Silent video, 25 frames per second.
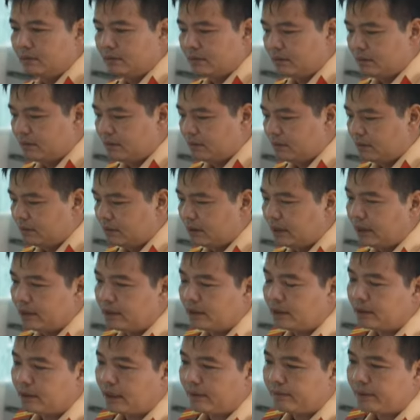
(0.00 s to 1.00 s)
trì thực hiện
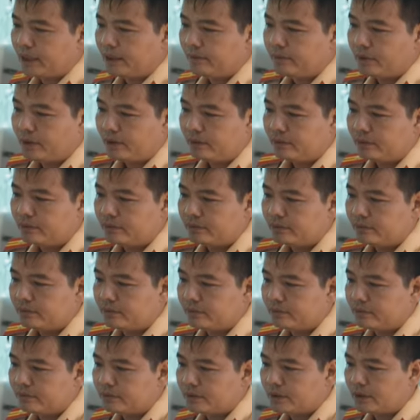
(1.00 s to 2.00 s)
tốt công tác cải cách hành
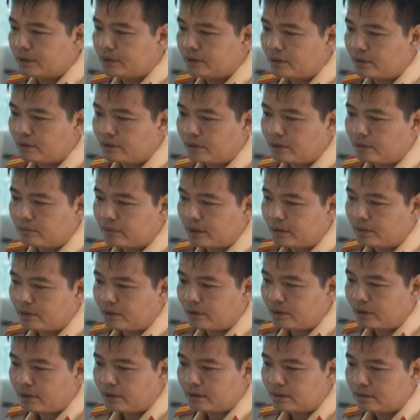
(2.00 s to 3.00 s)
chính theo tiêu
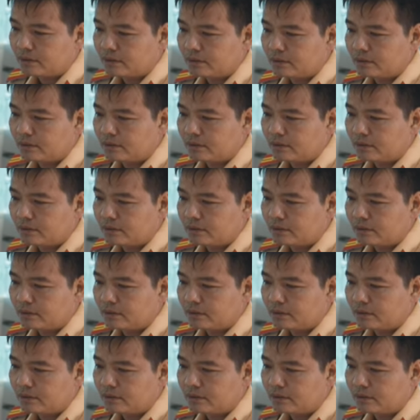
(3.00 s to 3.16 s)
chuẩn